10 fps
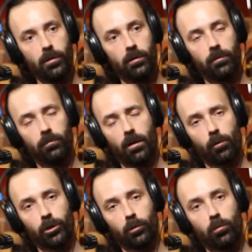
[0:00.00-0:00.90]
опилки,
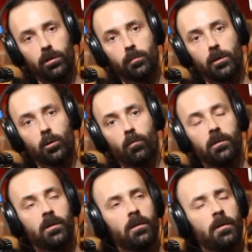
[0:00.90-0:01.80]
короче, отходы,
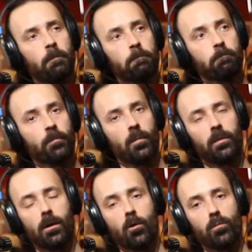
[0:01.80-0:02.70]
спрессованные
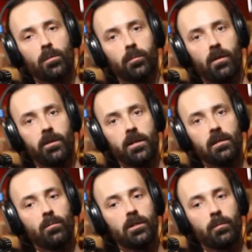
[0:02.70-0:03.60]
под огромным
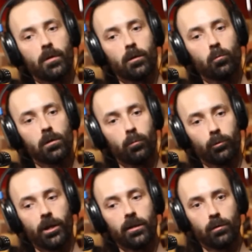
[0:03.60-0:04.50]
давлением и температурой.
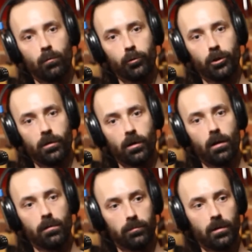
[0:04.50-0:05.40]
Получается очень
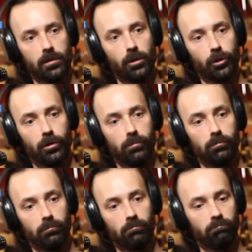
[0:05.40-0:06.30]
такая достаточно
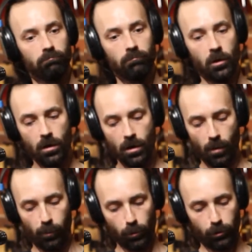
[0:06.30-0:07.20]

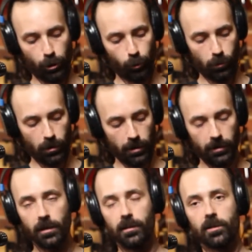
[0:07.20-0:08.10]
плотная штука,
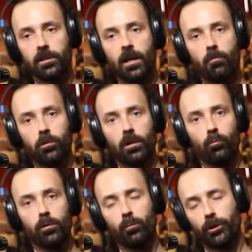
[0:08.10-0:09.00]
и если кого-то это
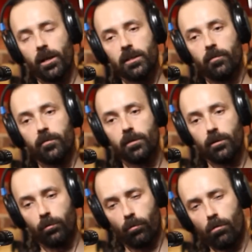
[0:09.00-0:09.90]
будет смущать или
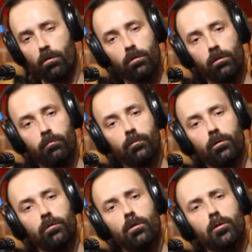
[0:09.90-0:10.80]
веселить, о,
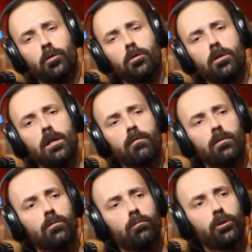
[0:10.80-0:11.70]
это, даже не
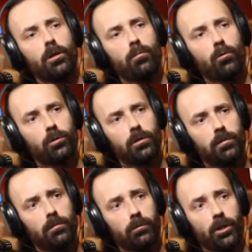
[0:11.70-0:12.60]
дерево, неужели может
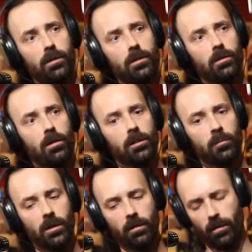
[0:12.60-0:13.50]
звучать гитара из
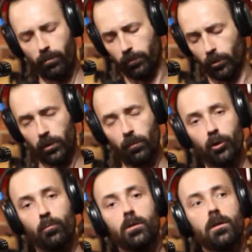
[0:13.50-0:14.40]
МДФ, а, собственно,
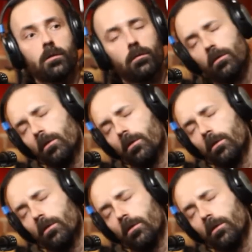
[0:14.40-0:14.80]
почему нет?